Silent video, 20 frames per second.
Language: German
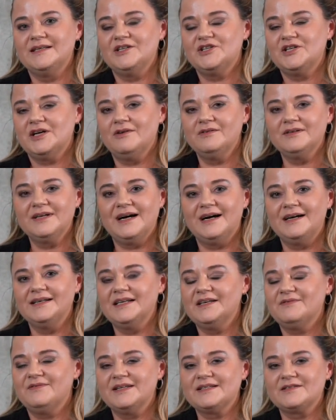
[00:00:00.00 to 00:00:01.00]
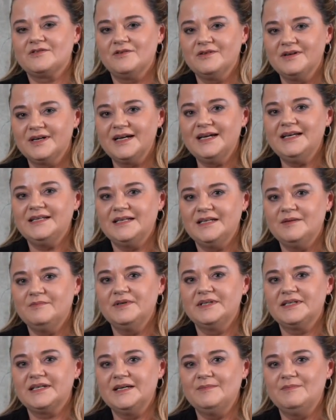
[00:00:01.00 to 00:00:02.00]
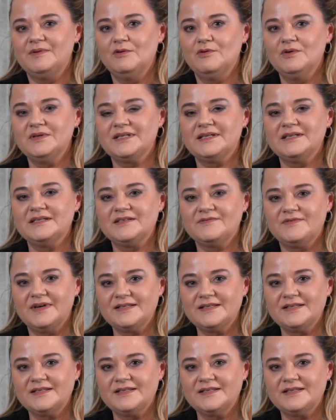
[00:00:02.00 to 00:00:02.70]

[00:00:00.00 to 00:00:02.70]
Die schauen gar nicht, was konkret in dem Betrieb los ist,